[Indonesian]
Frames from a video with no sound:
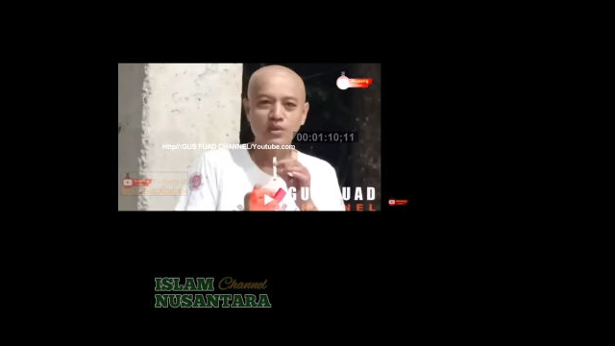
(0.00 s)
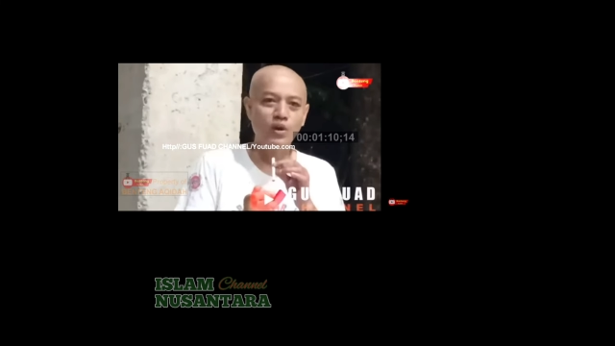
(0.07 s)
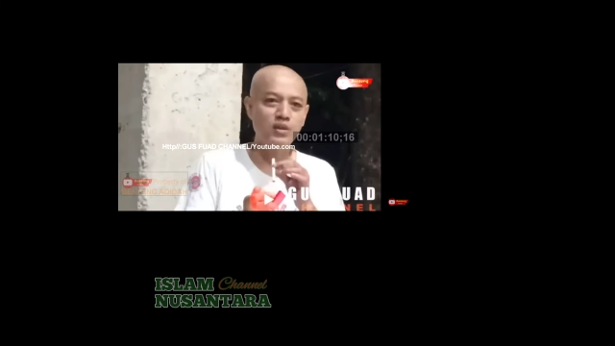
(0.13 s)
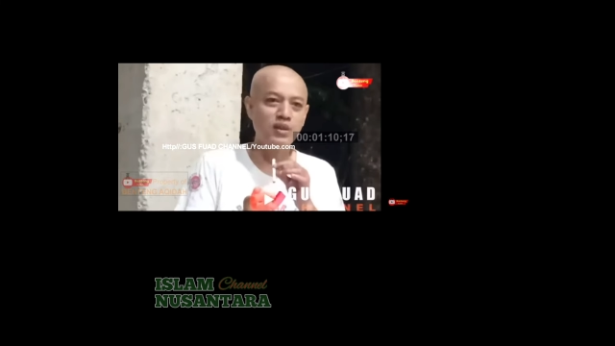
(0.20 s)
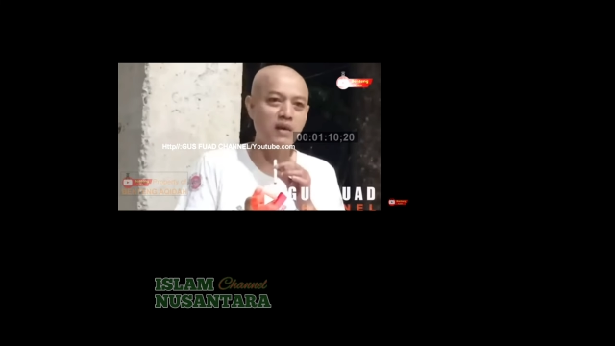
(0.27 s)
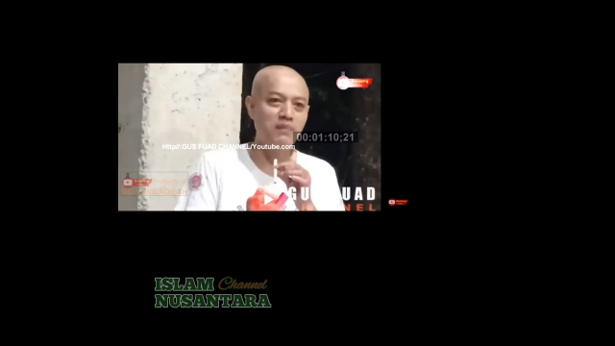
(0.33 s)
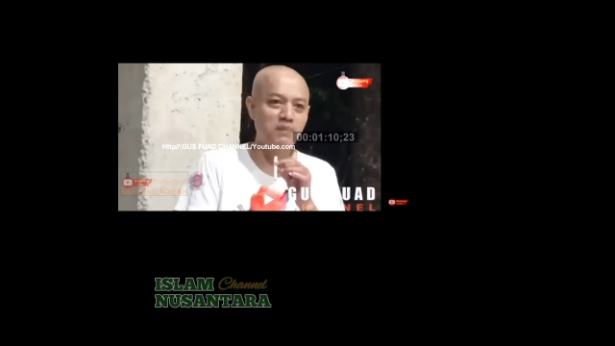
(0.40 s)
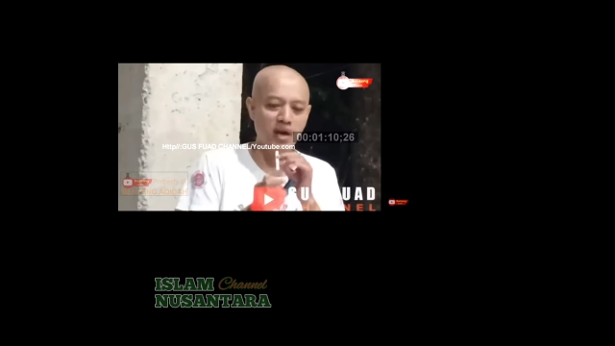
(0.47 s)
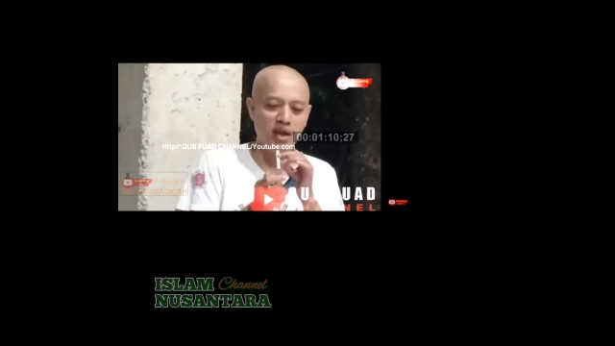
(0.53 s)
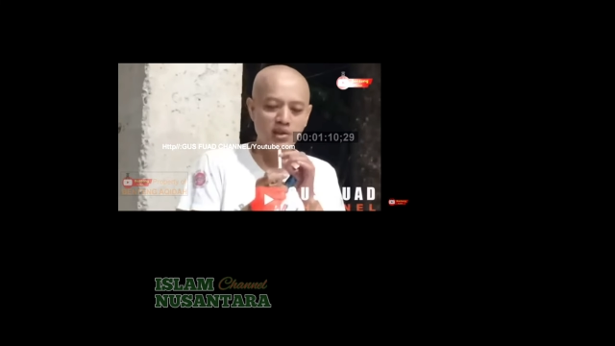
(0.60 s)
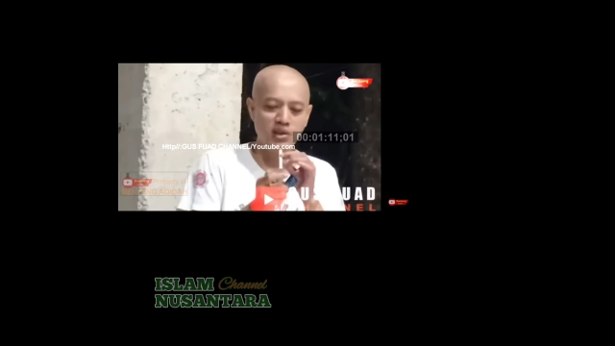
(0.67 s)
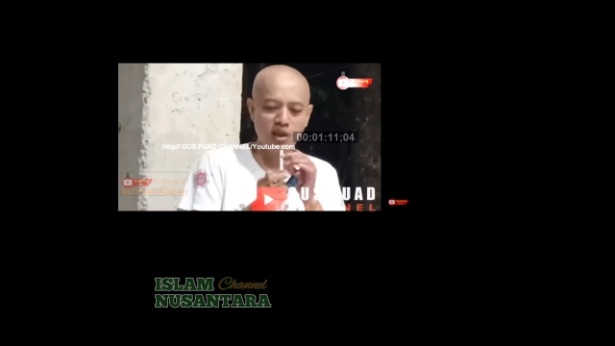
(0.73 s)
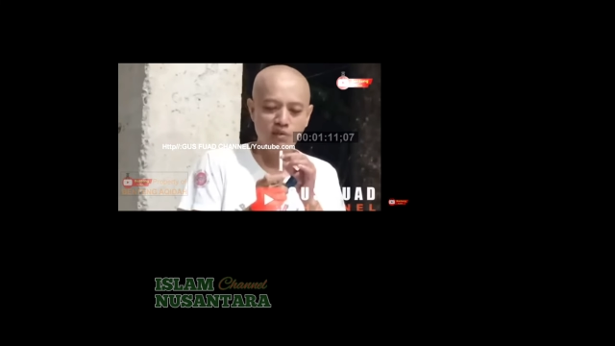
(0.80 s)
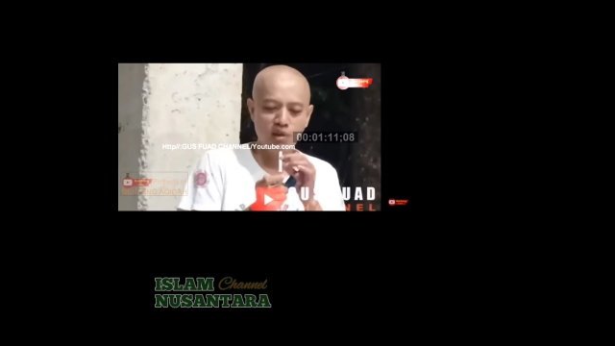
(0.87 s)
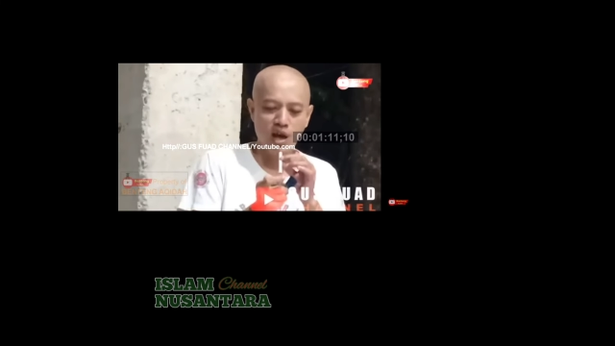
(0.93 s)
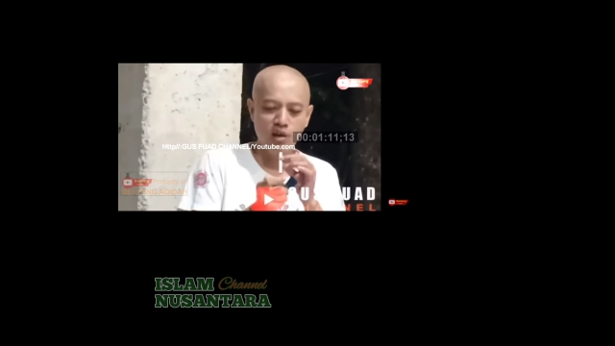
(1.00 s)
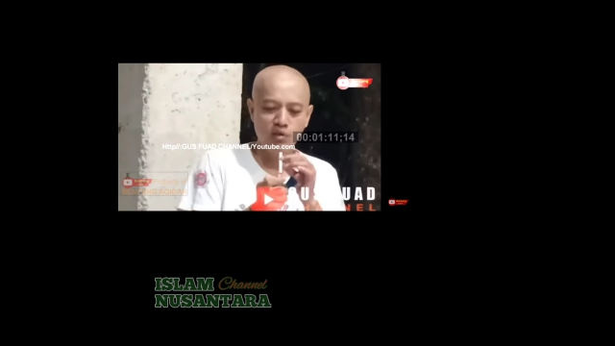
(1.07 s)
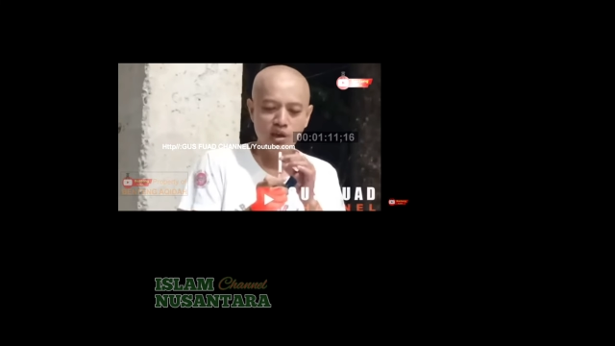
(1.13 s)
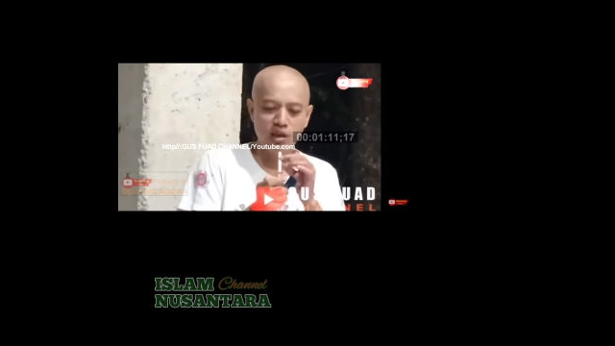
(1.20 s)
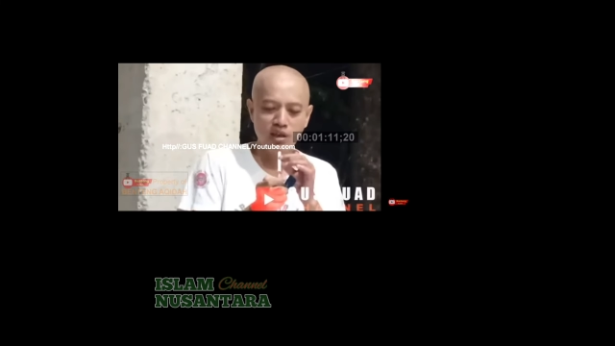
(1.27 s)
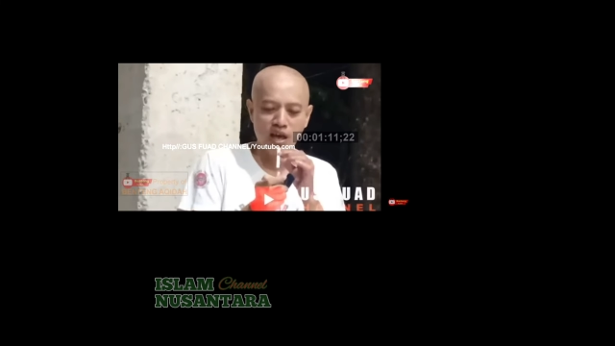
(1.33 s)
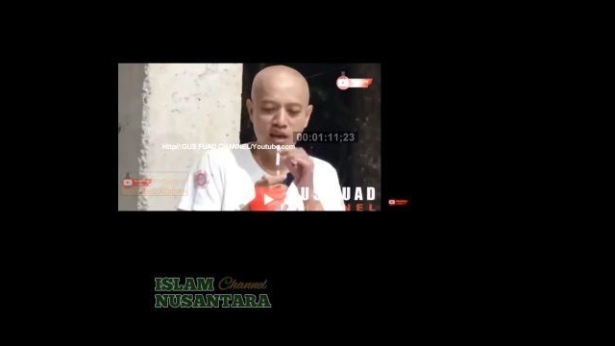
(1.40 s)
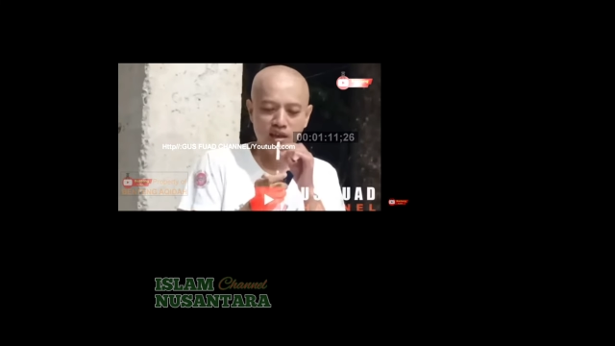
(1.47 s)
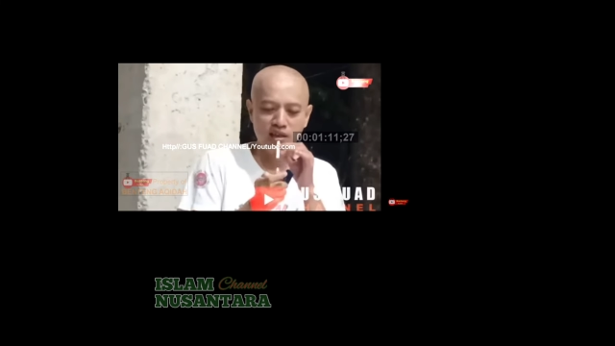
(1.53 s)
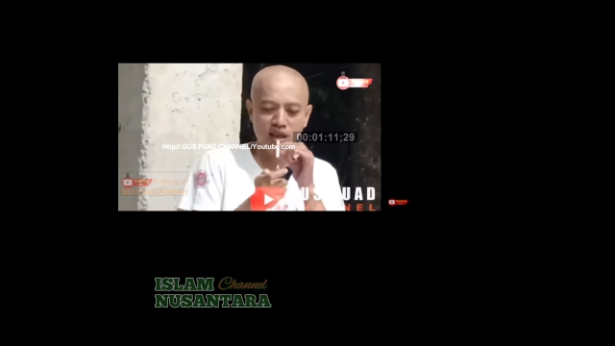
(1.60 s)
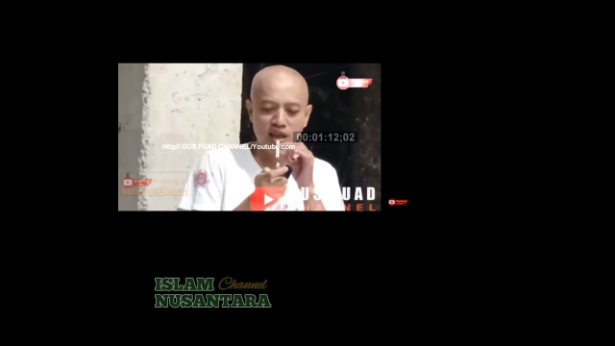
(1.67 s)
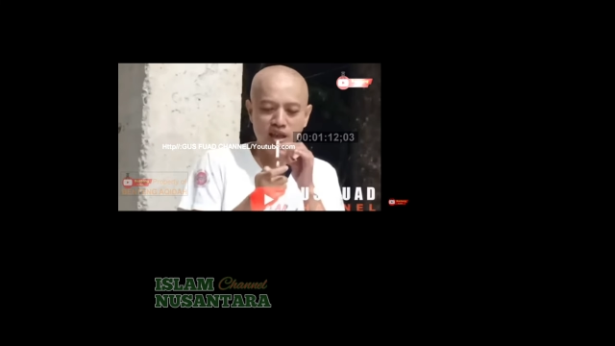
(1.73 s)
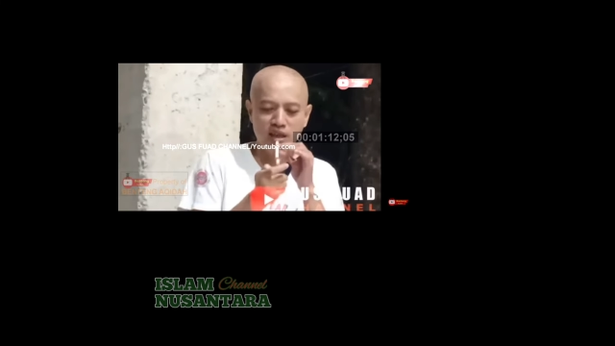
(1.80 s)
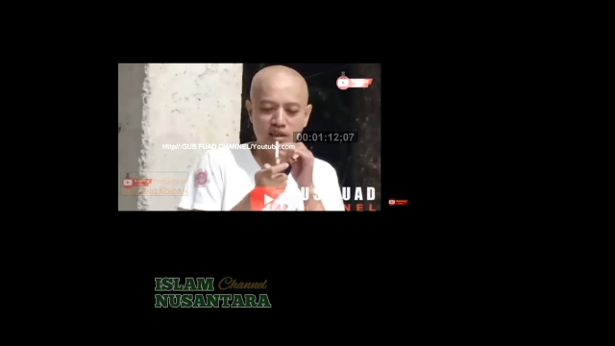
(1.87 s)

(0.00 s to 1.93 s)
tabah ya nawang aku ya nggak kenal